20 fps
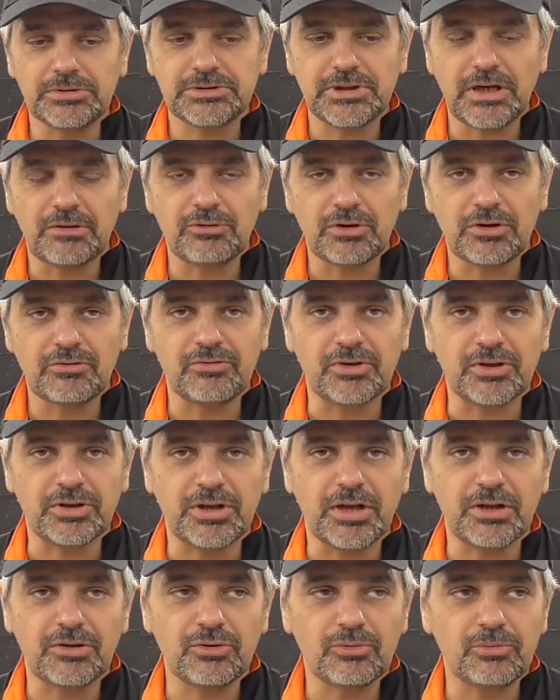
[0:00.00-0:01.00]
stavo
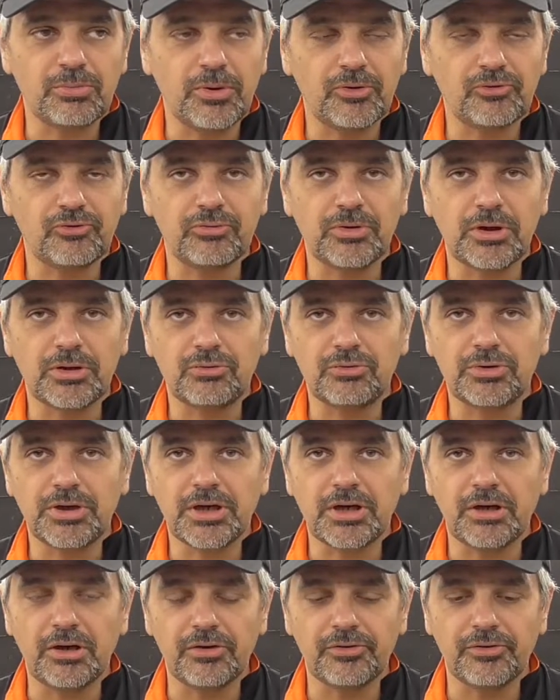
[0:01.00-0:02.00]
riflettendo un po' su
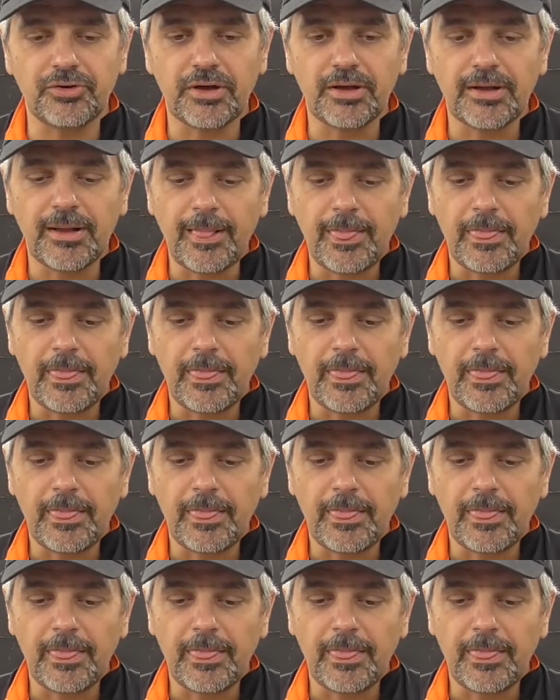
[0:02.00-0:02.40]
alcune cose